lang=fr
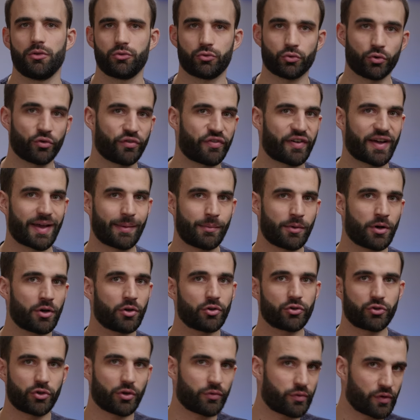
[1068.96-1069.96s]
Donc
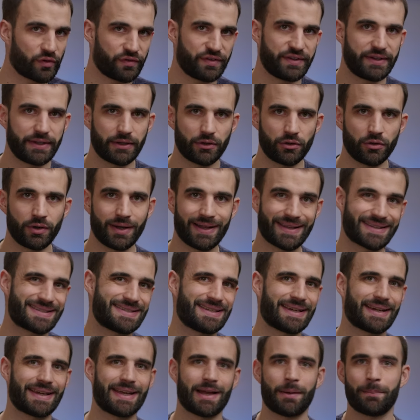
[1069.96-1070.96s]
vraiment, dans vos vidéos,
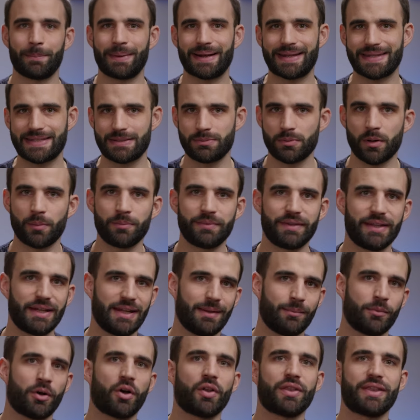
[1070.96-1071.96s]
insérez un maximum
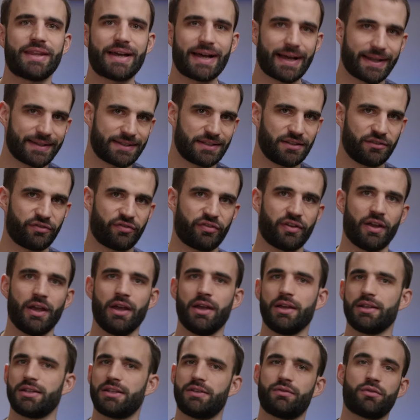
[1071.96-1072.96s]
d'éléments narratifs
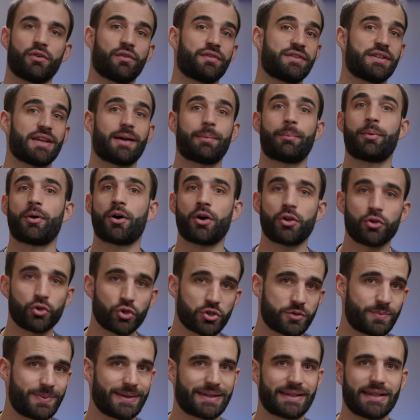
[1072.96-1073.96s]
qui vont venir prendre
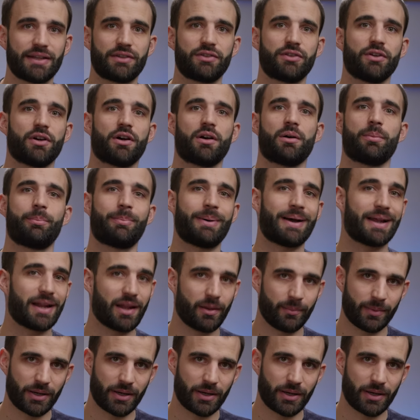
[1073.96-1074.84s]
le spectateur par la